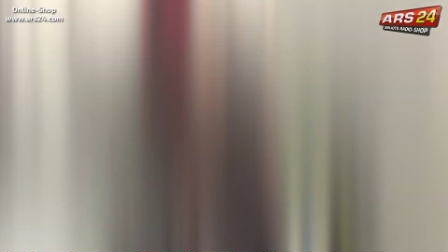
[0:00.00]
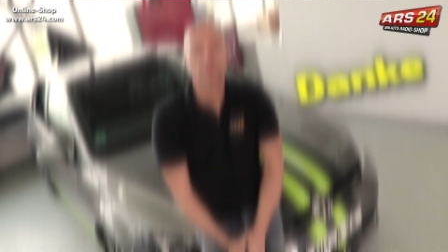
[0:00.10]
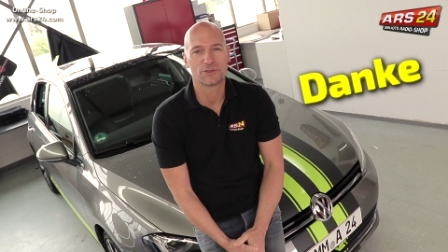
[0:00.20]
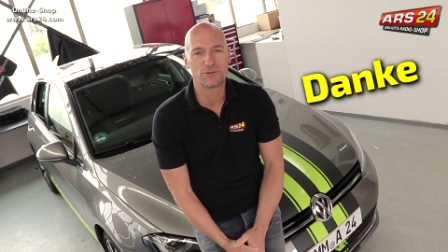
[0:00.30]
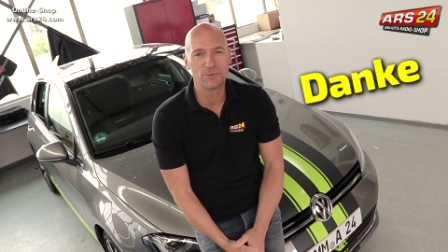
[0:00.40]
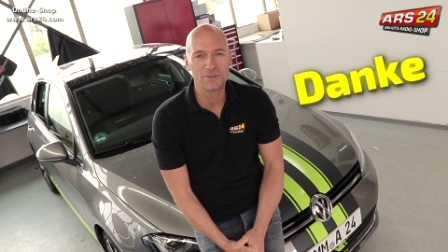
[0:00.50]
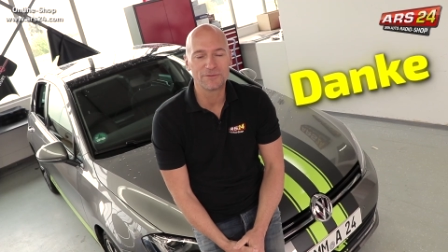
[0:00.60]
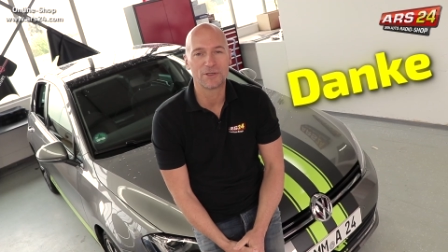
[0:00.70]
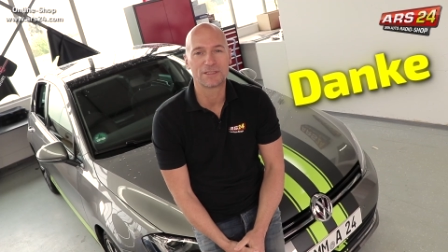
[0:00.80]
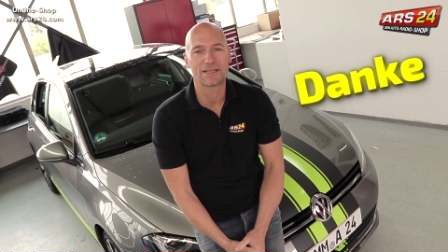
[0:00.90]
Auf der
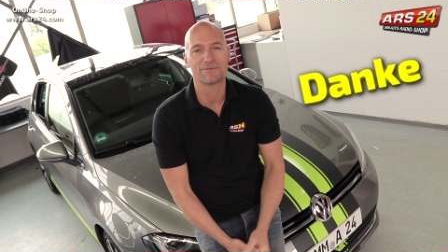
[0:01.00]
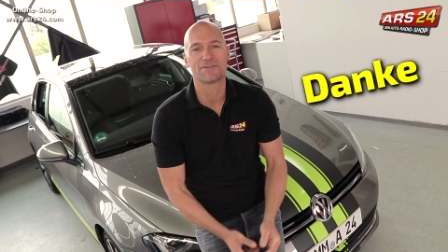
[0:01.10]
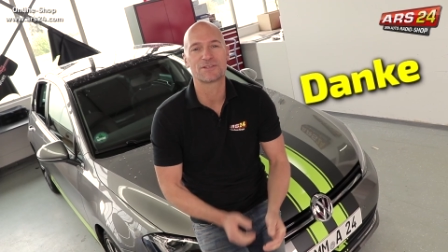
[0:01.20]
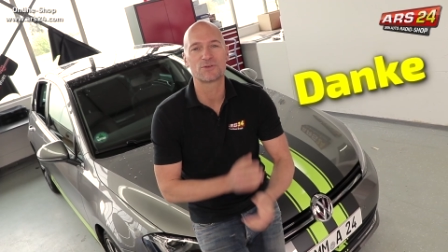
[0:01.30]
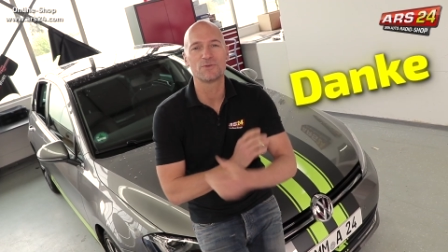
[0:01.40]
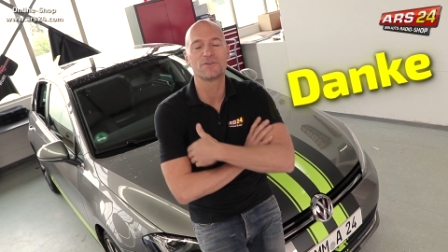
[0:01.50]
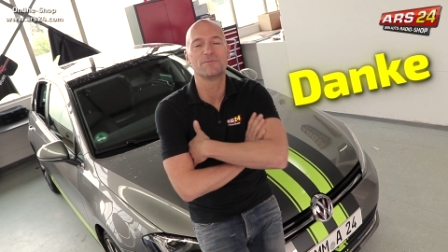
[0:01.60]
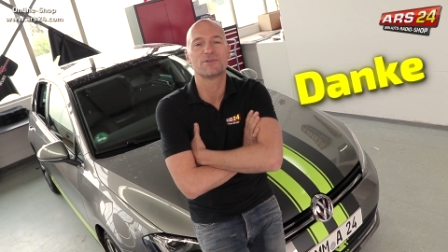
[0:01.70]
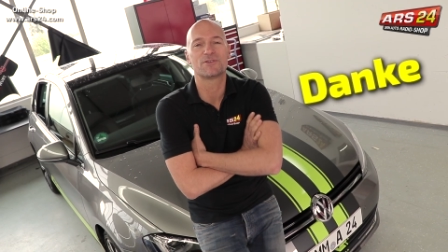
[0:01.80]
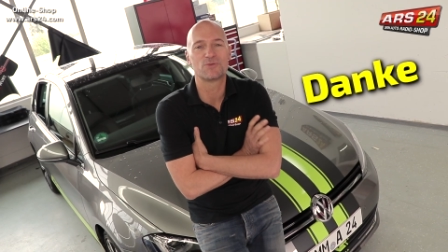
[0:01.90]
Tuning World hatten wir so
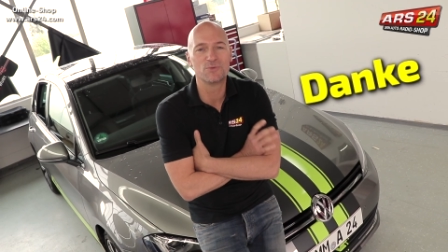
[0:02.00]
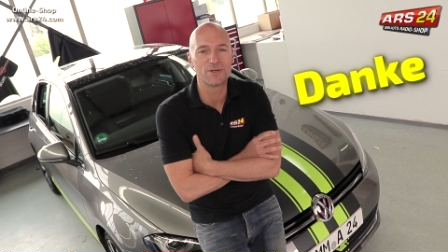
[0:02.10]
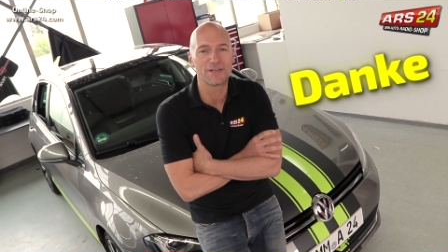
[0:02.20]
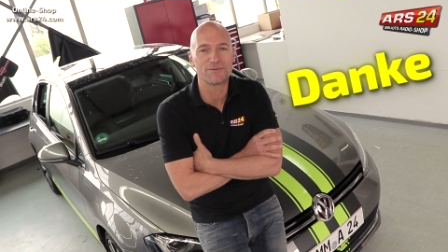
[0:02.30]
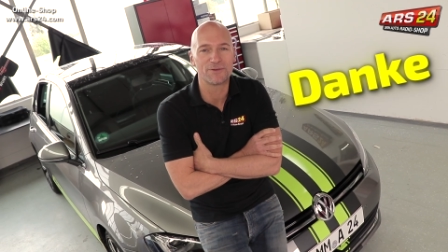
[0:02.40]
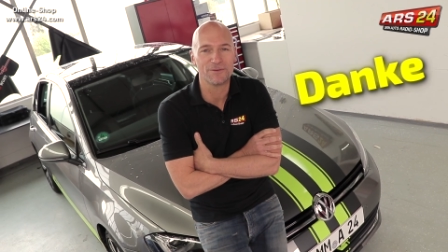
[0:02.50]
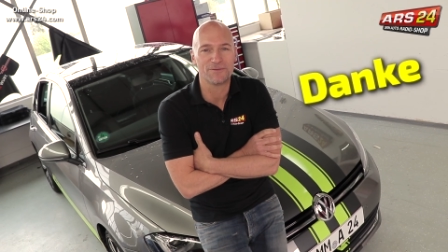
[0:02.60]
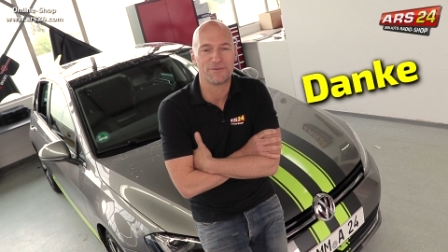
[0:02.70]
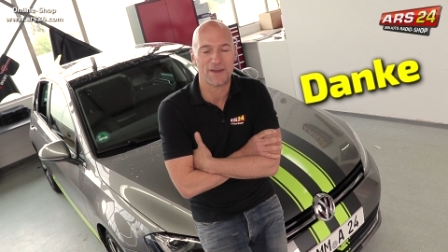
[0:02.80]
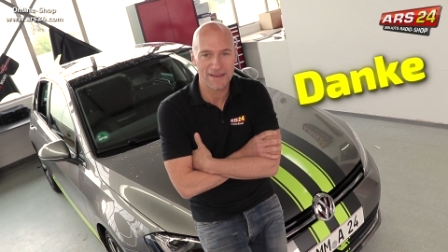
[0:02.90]
viele Besuche von
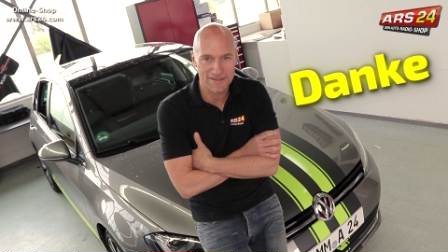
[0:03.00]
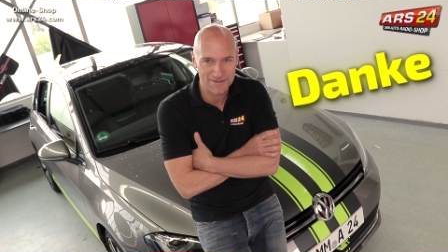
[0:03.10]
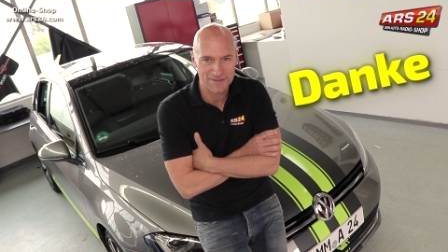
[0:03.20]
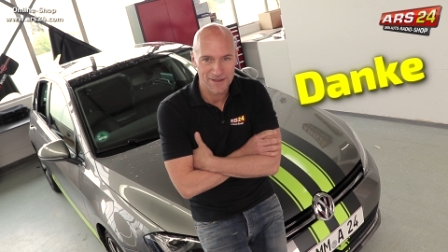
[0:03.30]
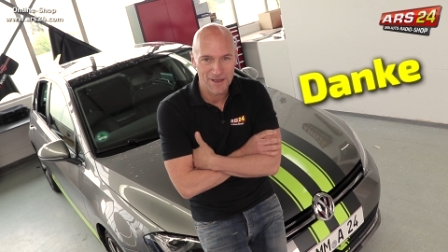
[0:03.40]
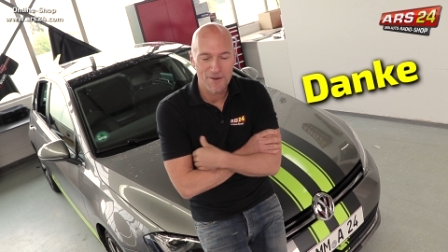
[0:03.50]
Fans,